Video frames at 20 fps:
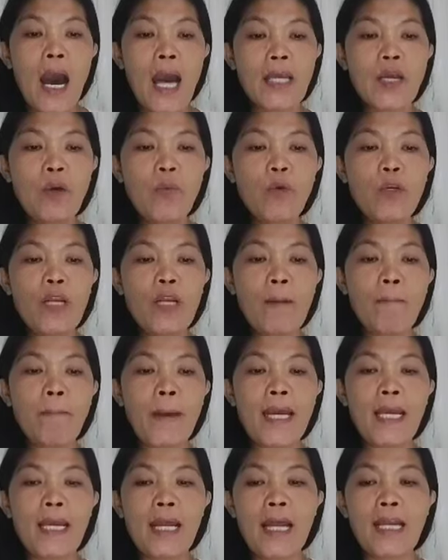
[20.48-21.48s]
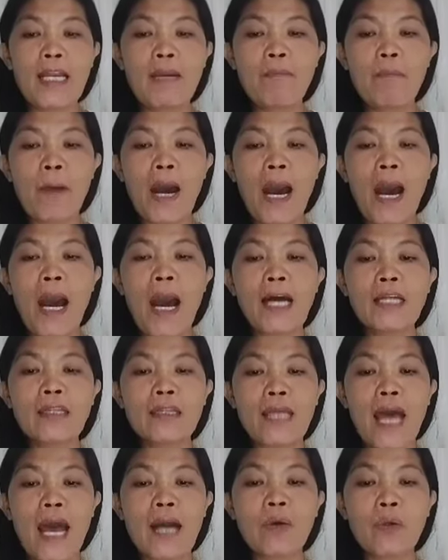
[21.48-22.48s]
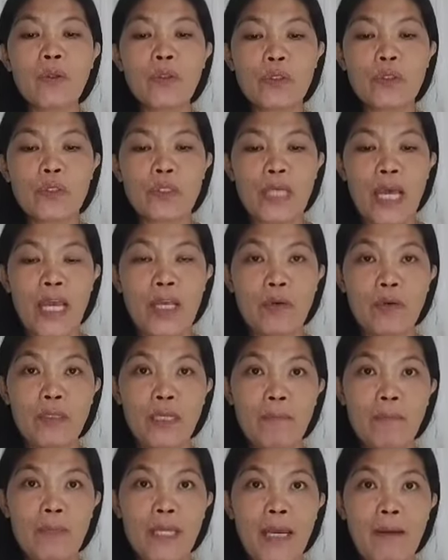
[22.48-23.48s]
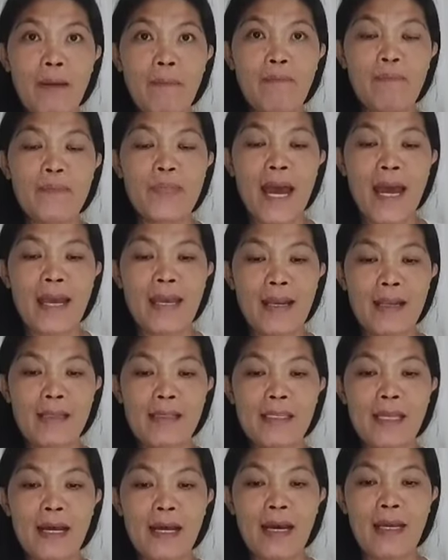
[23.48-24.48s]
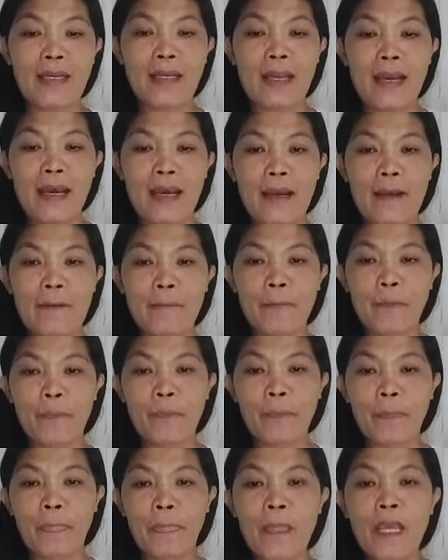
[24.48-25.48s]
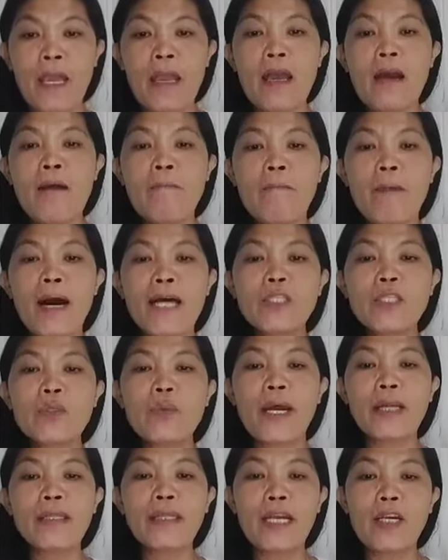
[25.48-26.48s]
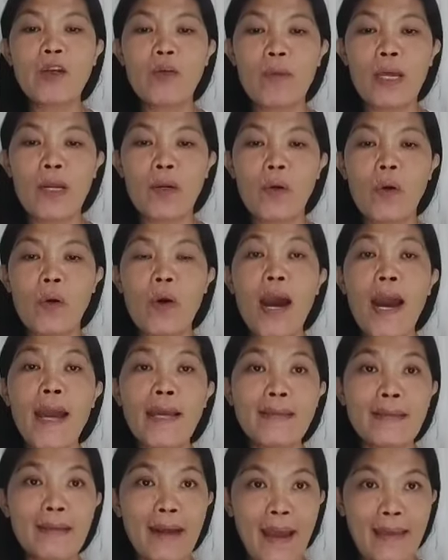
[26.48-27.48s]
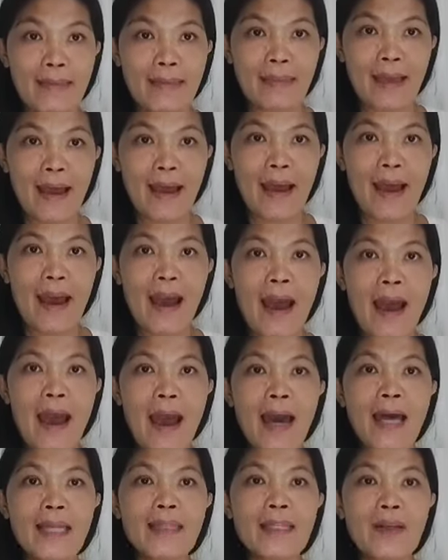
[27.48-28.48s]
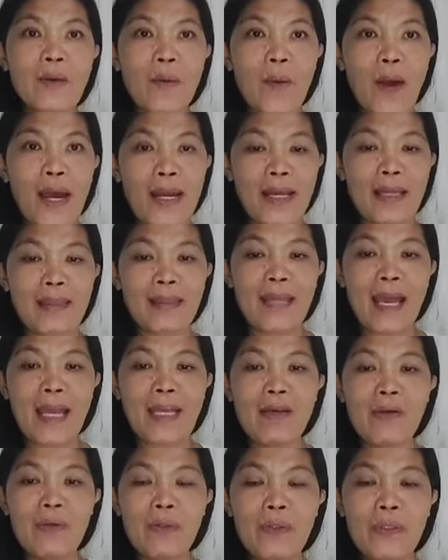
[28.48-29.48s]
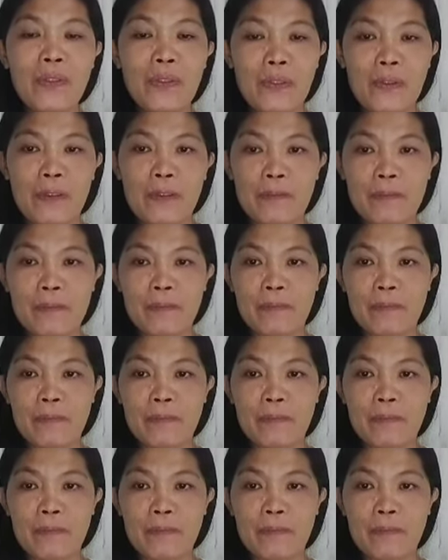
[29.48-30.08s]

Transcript: Ayaw mo nang pairalin pa ang takot sa iyong dibdib dahil sa kanya. Maswerteng numero ay 30 at 41.